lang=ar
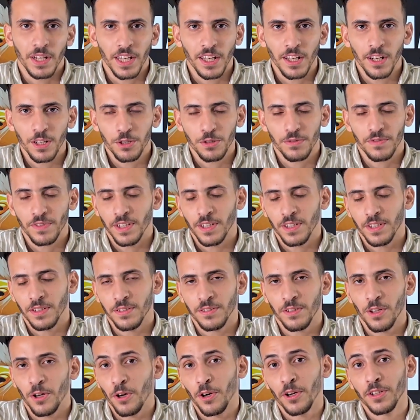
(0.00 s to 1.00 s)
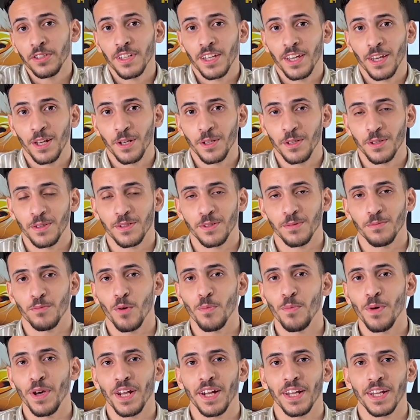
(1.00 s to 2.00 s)
انجلش فدرجاتي كانت
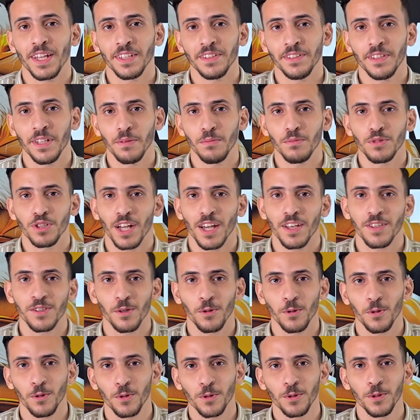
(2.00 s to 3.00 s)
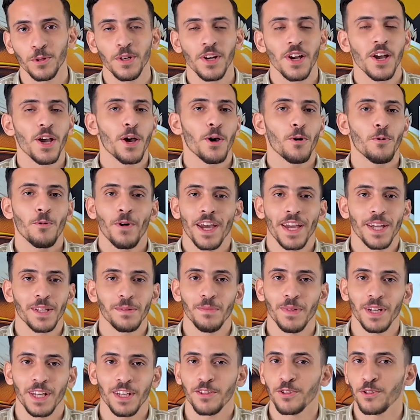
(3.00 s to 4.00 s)
مبهره جدا مش عايز اقول لكم واحد
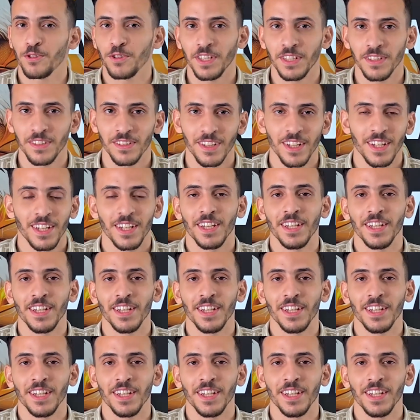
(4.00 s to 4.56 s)
من 20